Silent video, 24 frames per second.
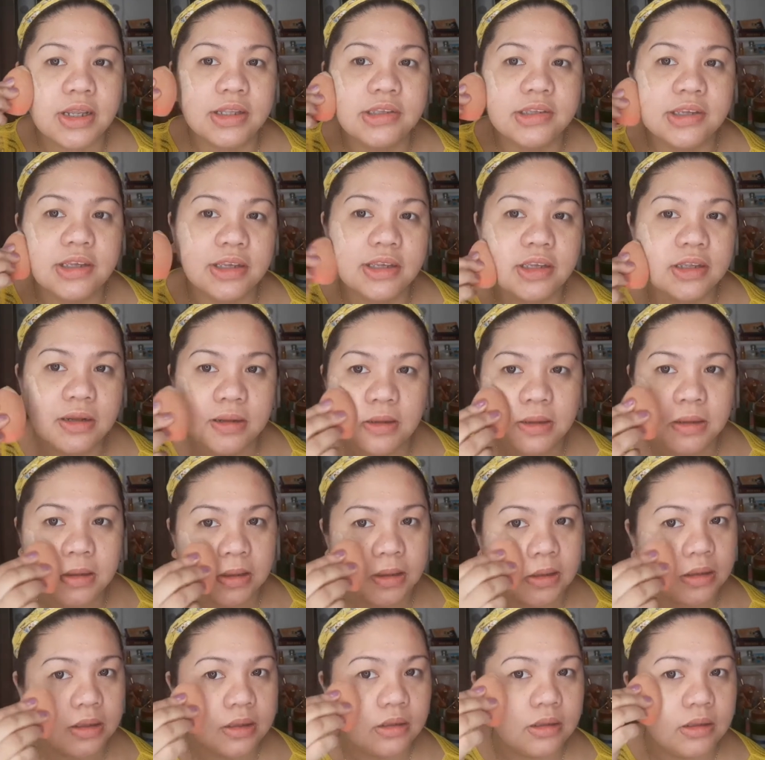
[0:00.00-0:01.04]
natin.
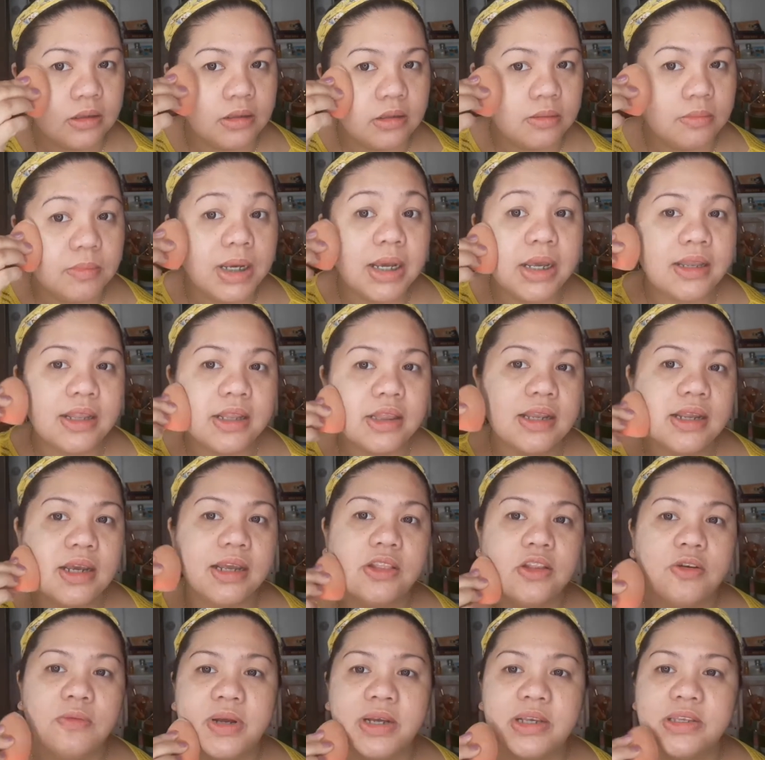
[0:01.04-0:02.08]
Maganda
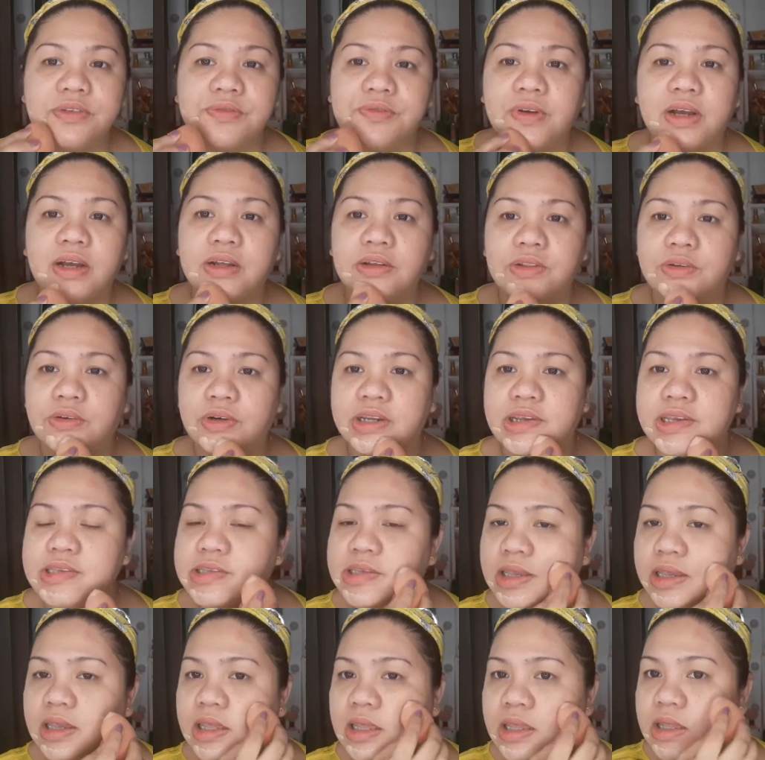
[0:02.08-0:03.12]
talaga ito, Max Factor.
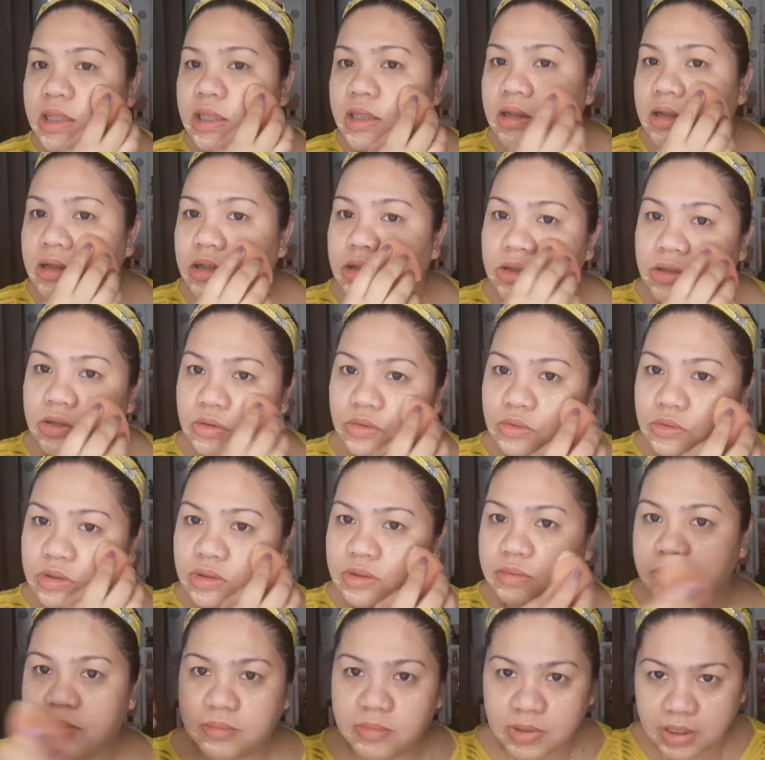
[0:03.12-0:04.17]
Kasi,
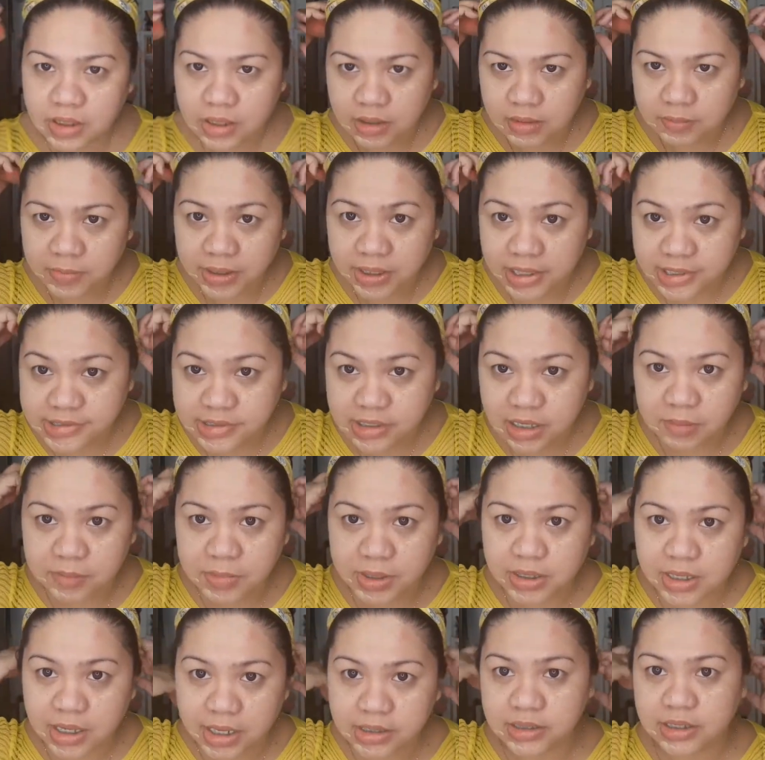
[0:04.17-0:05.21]
yung mga bigay sa
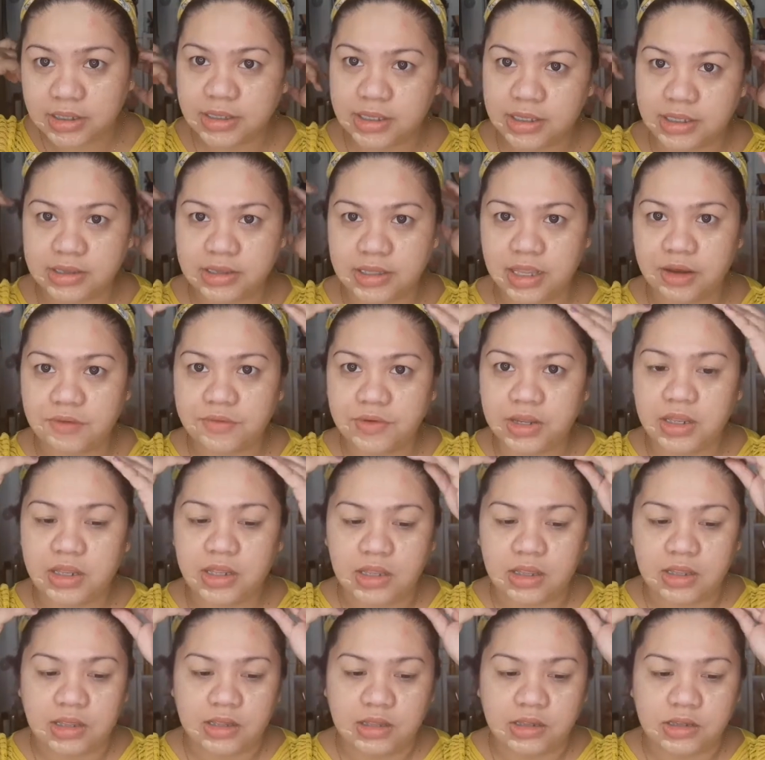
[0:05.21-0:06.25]
amin lahat ni tita, every,
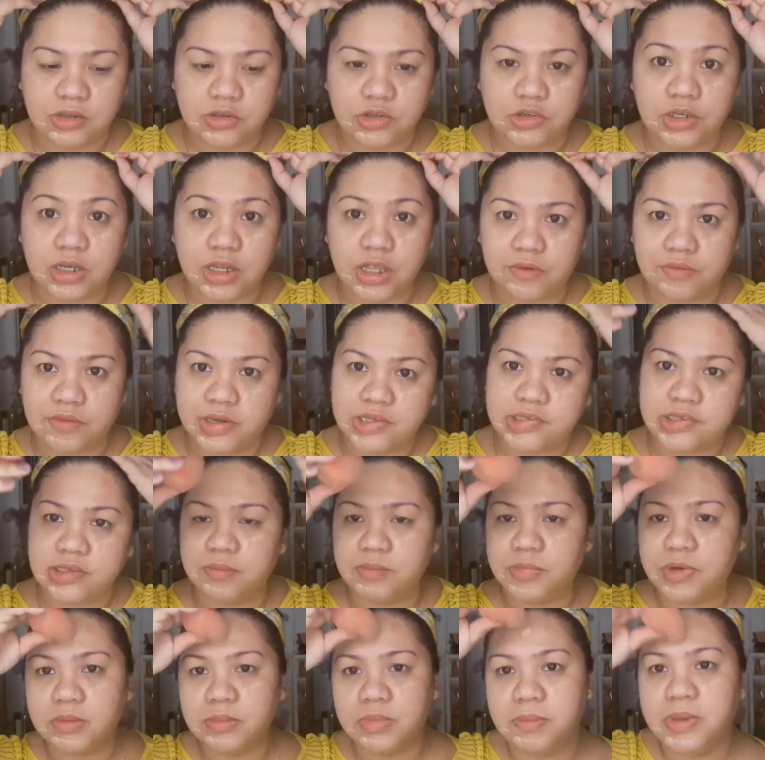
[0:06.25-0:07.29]
usually every
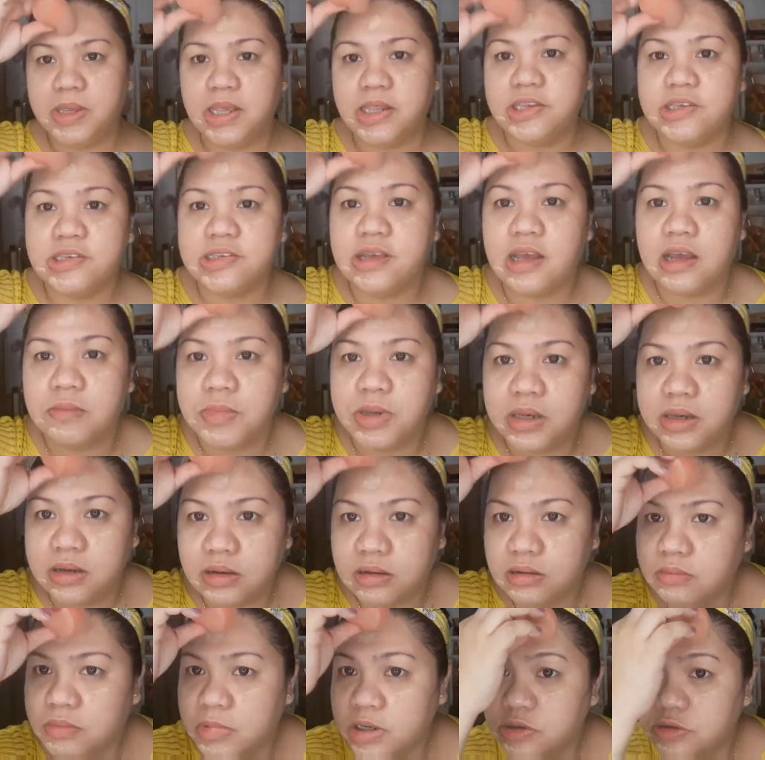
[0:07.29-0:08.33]
December, nabibigay siya sa amin
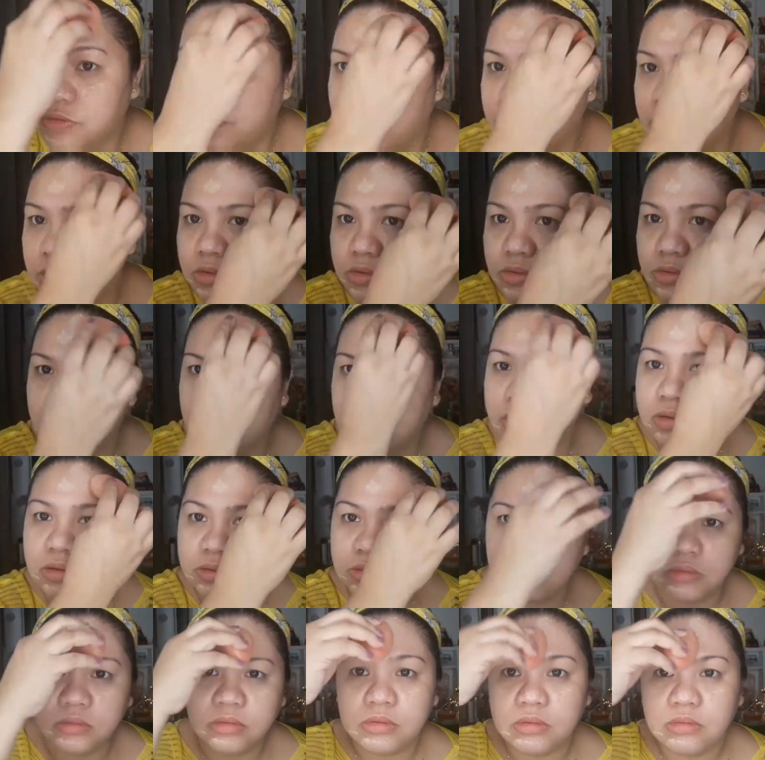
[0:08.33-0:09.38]
ng Max Factor
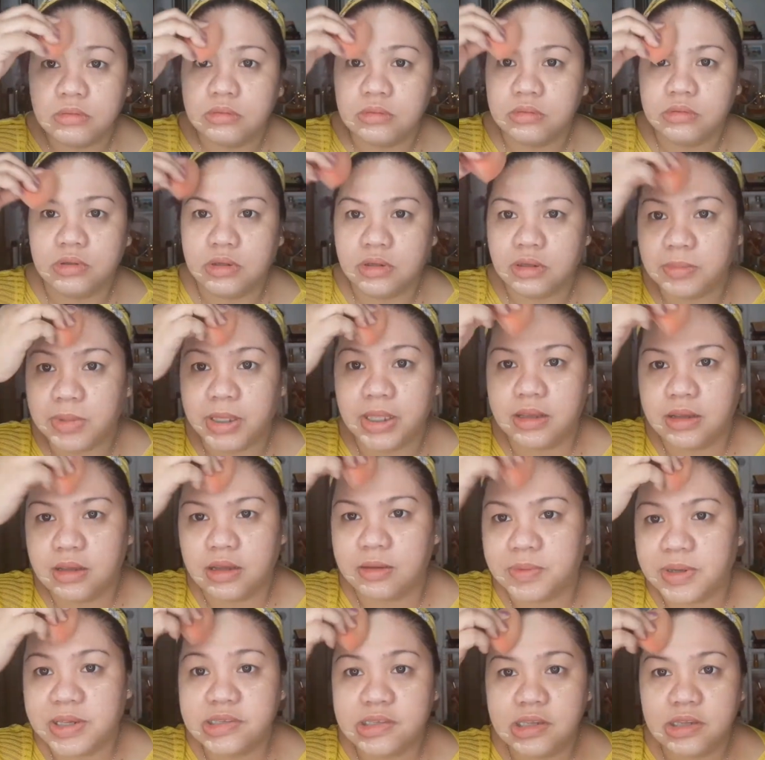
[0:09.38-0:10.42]
na
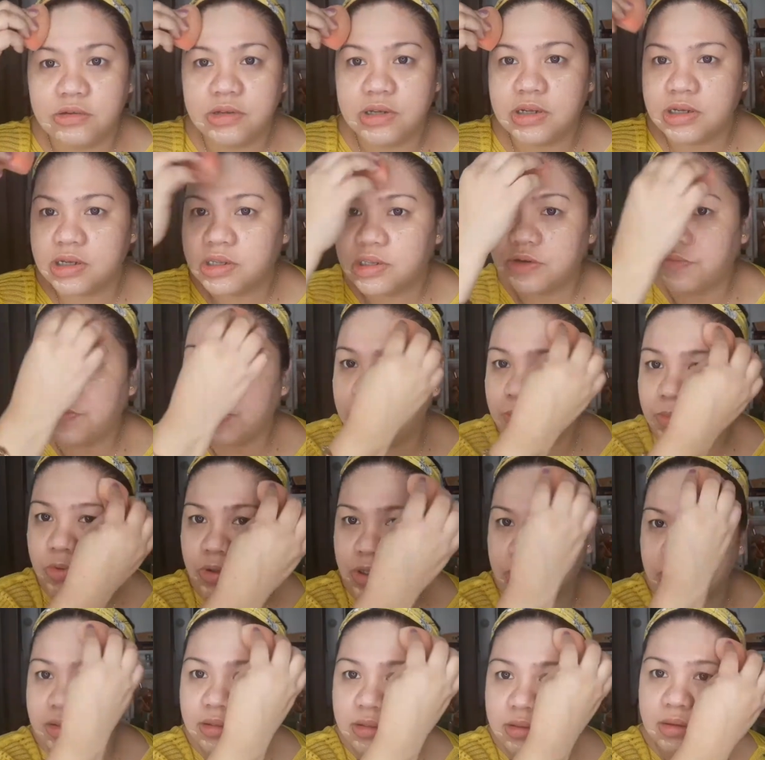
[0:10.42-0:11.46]
makeup. Kasi yun ang kanyang
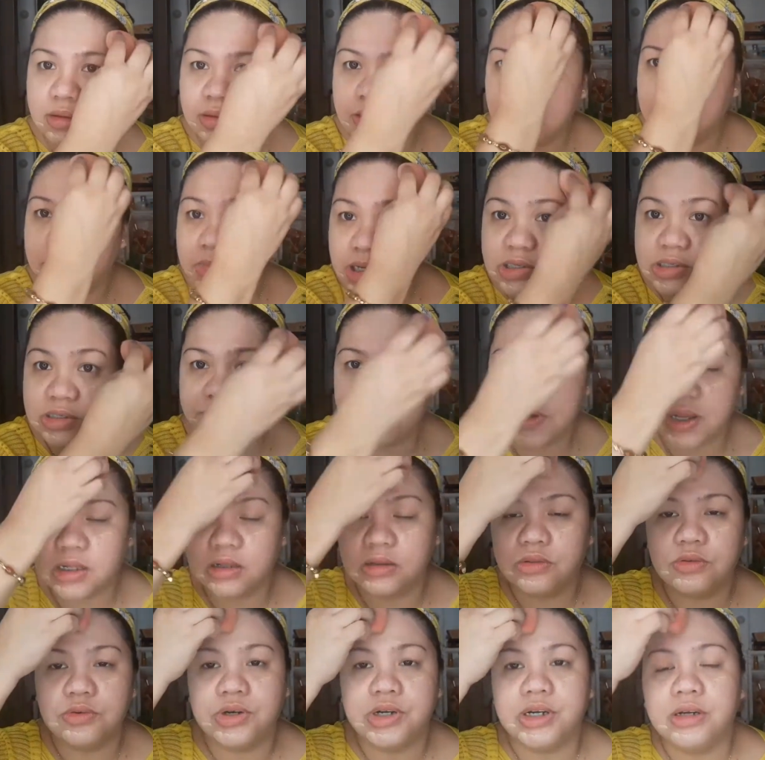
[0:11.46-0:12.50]
favorite. Max
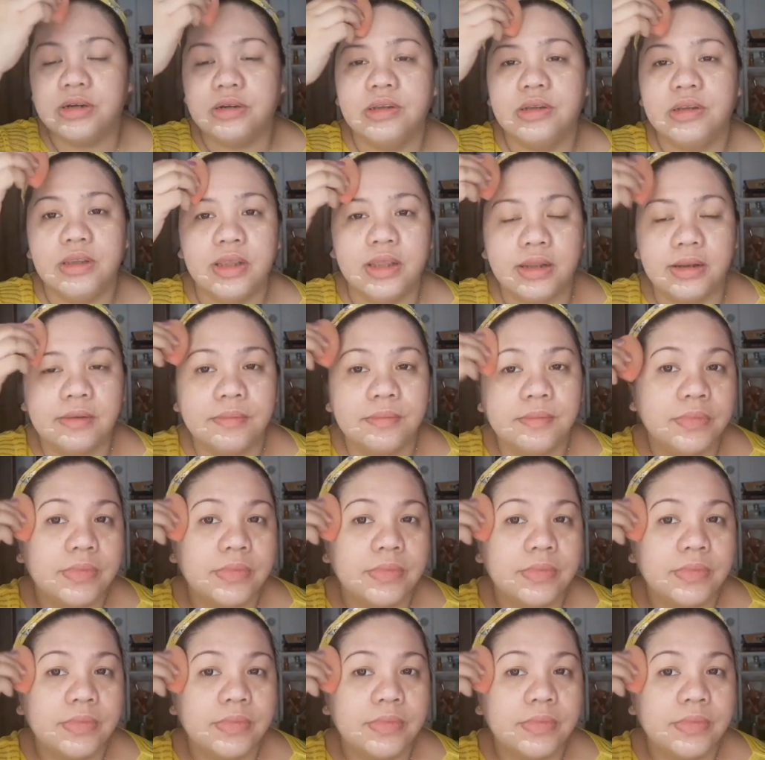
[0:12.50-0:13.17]
Factor. Yan